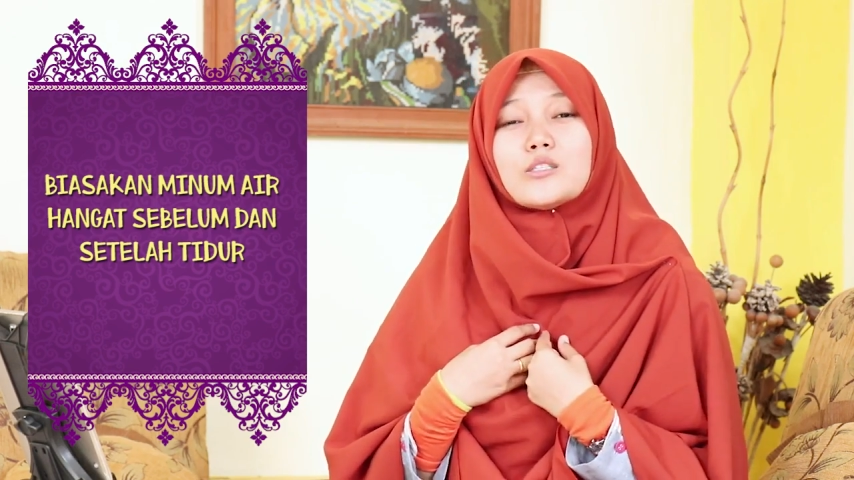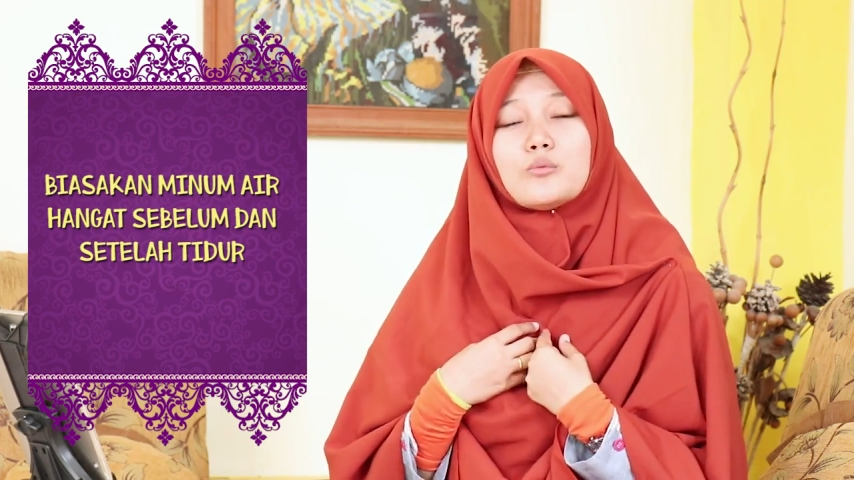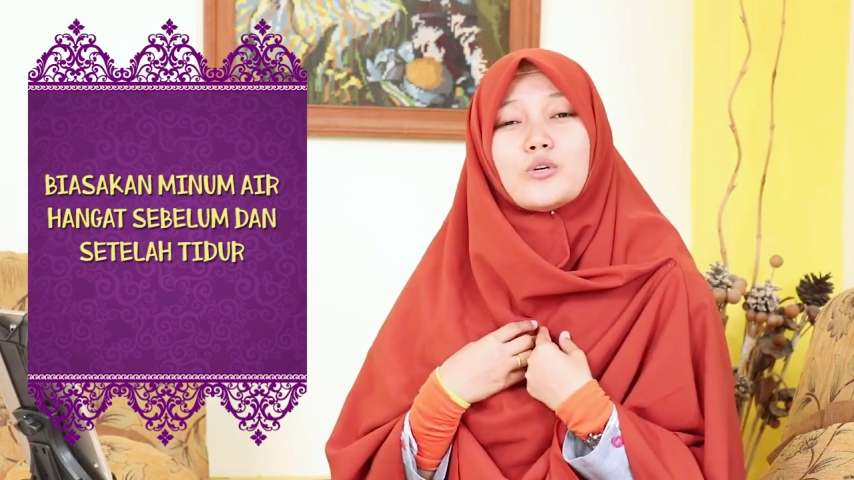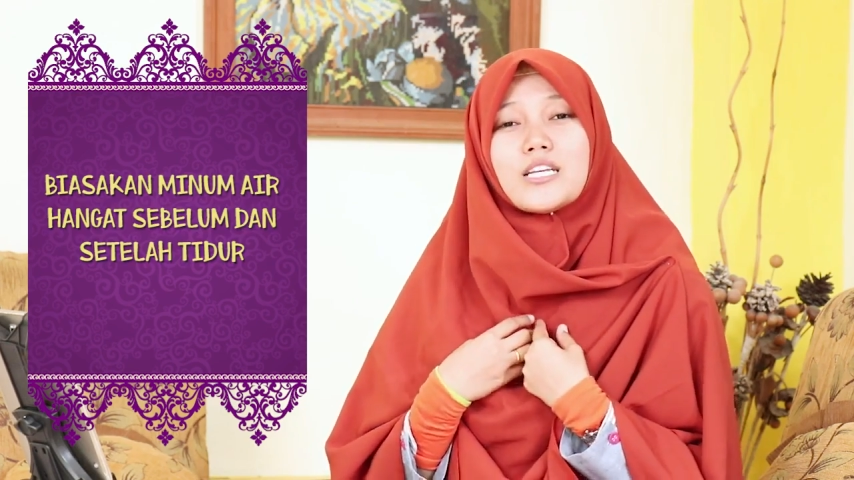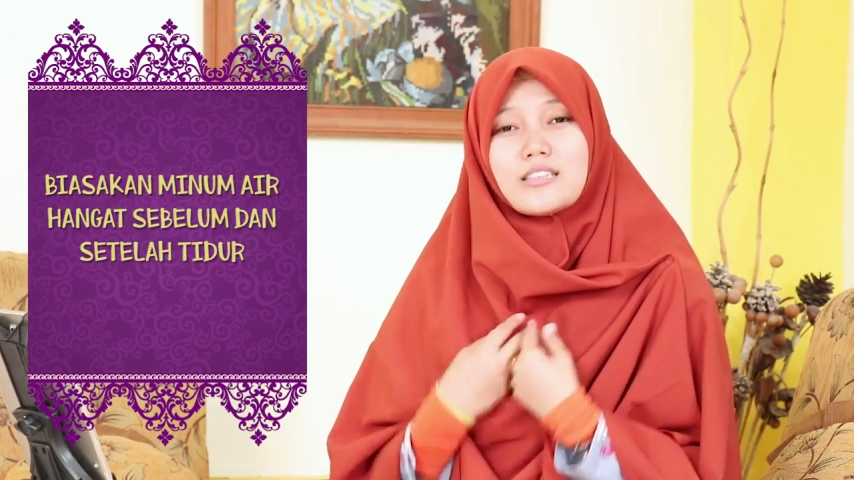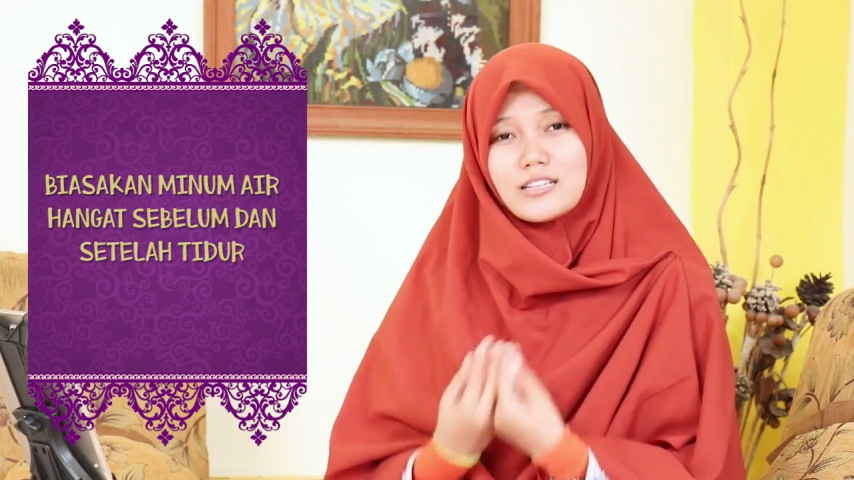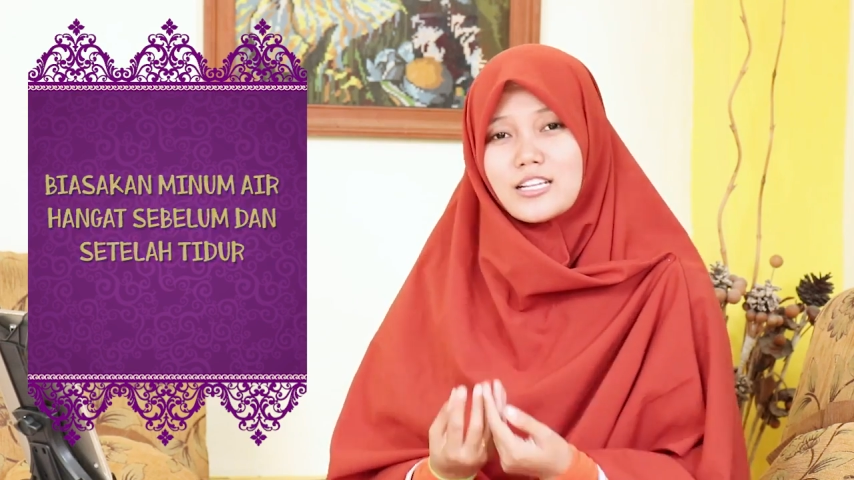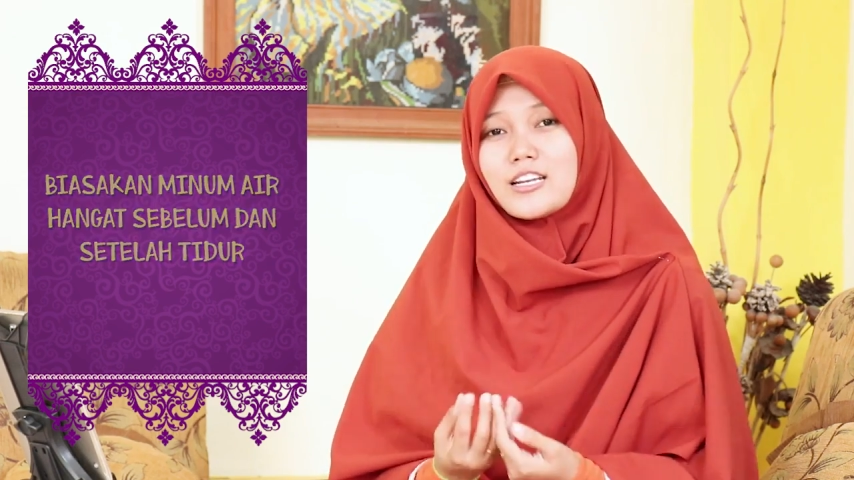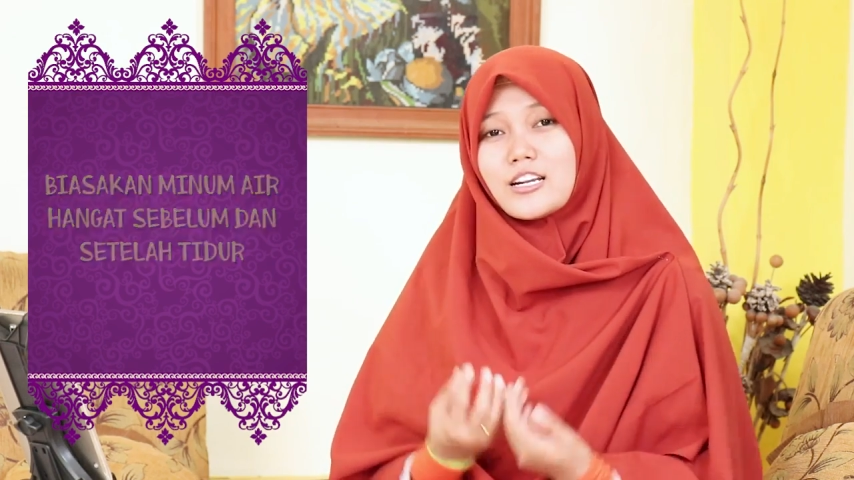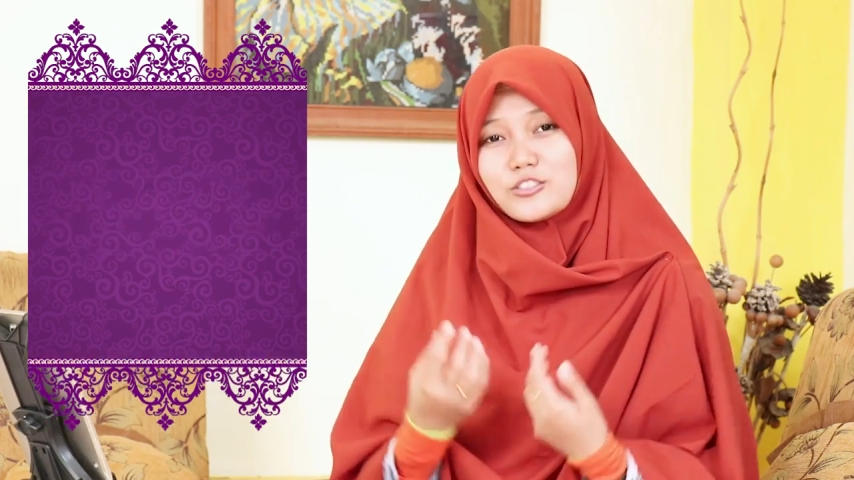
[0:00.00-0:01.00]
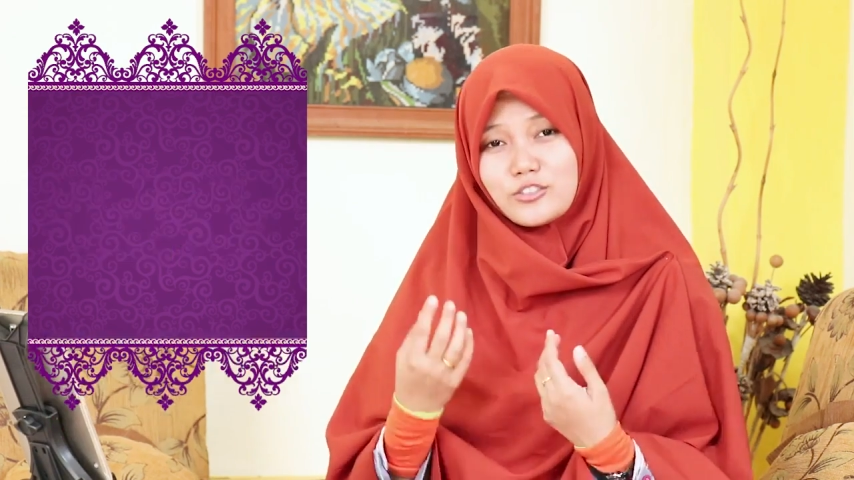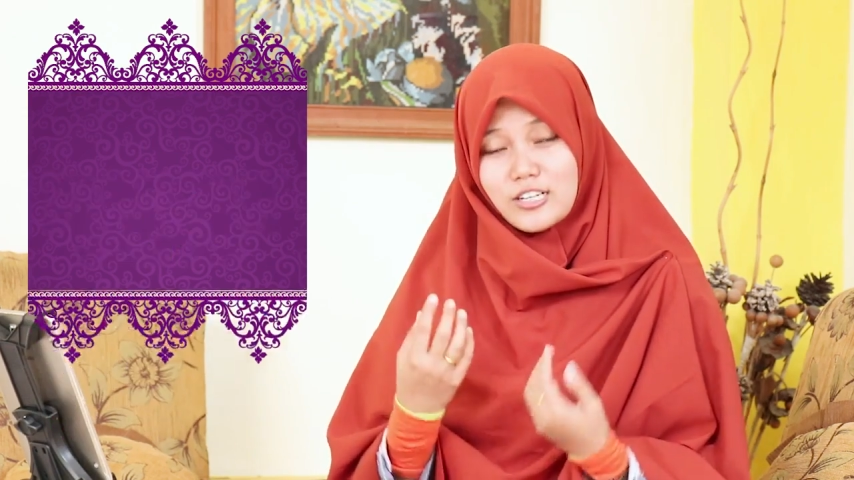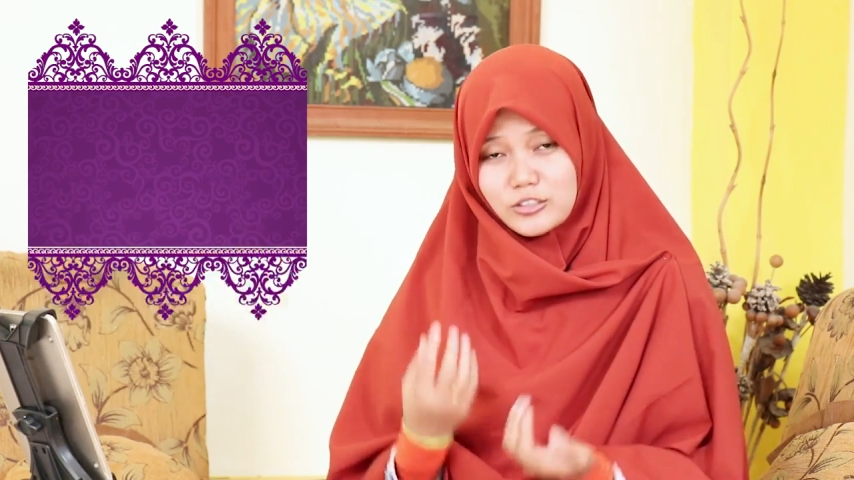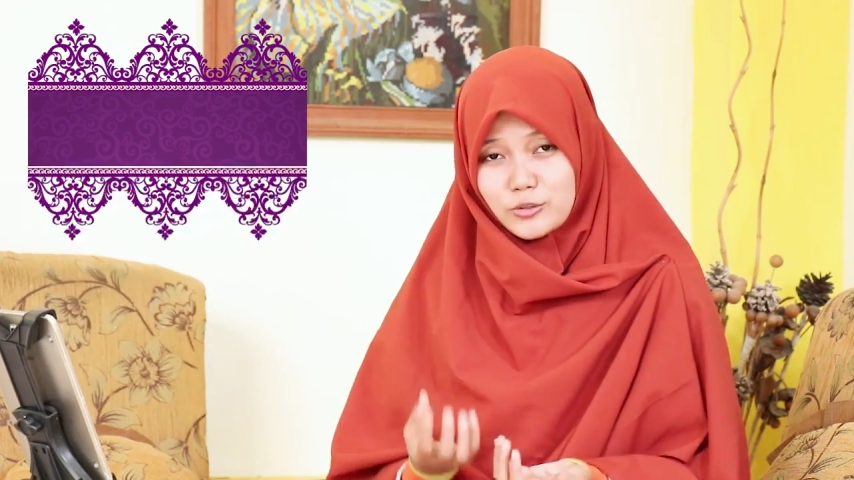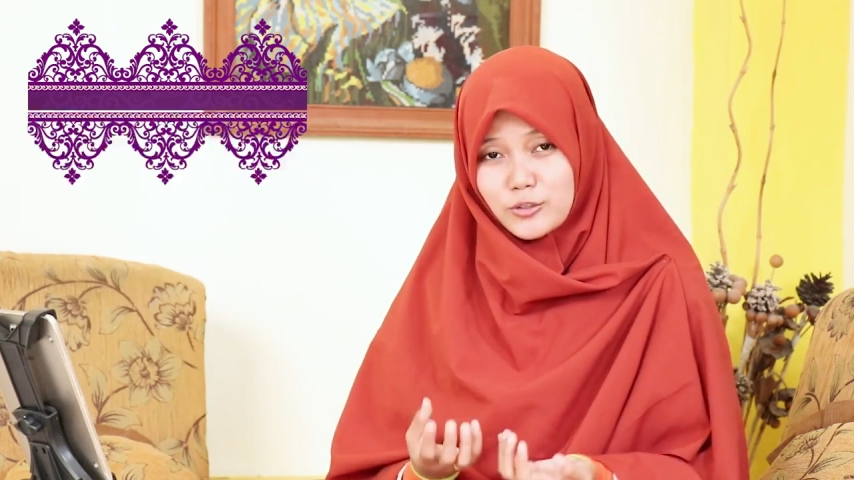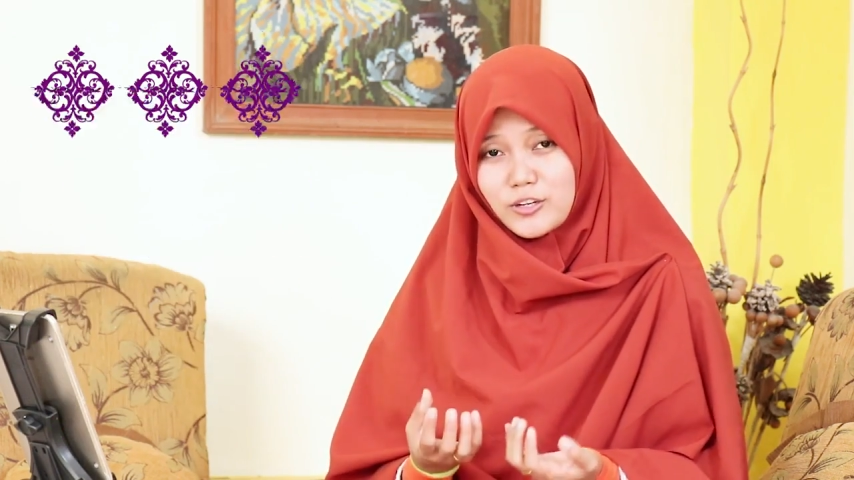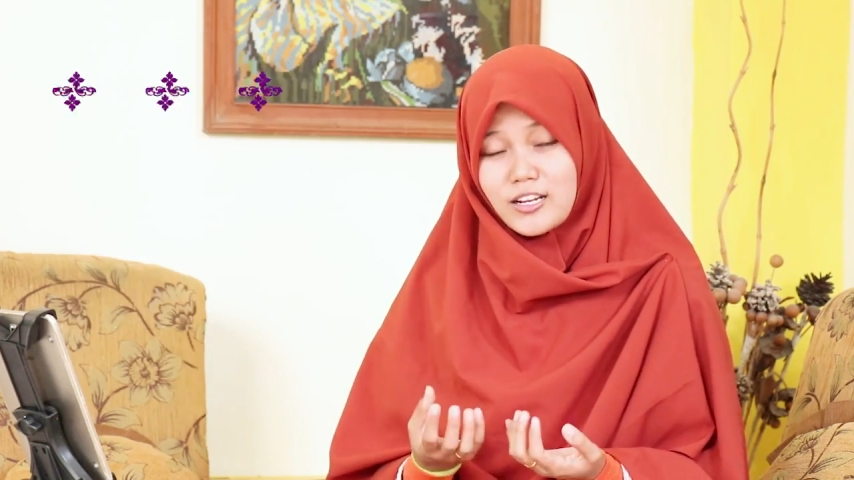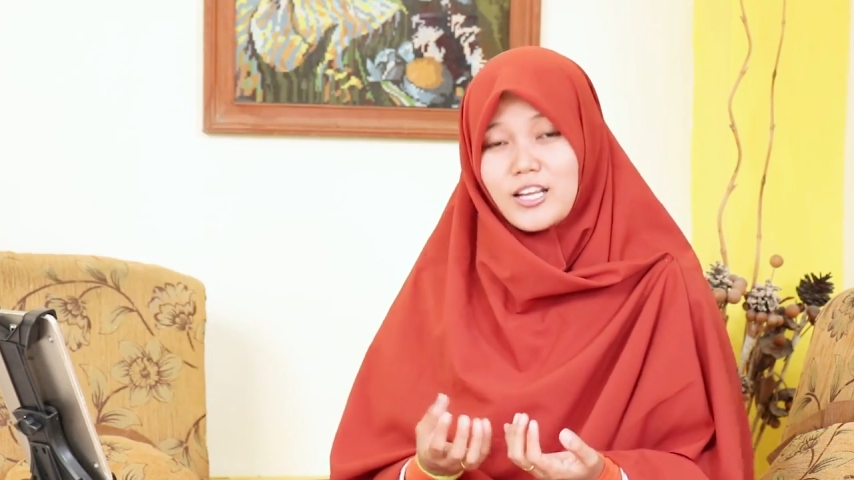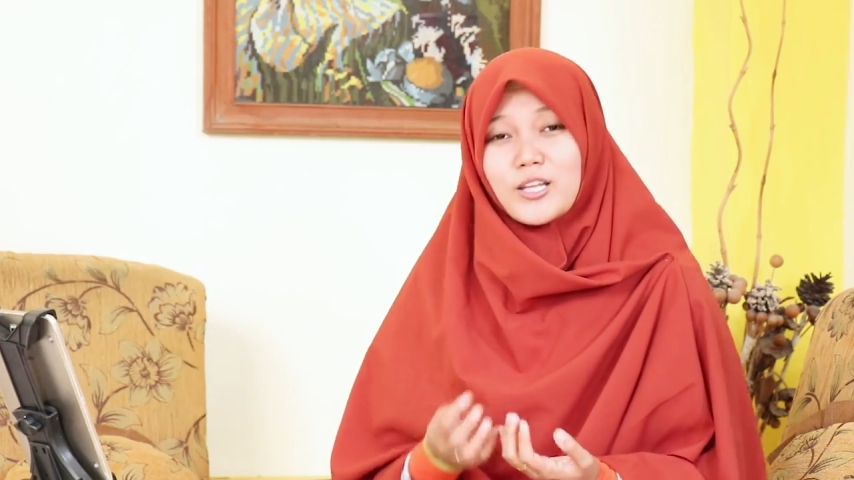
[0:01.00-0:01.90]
tubuh kita dari racun-racun.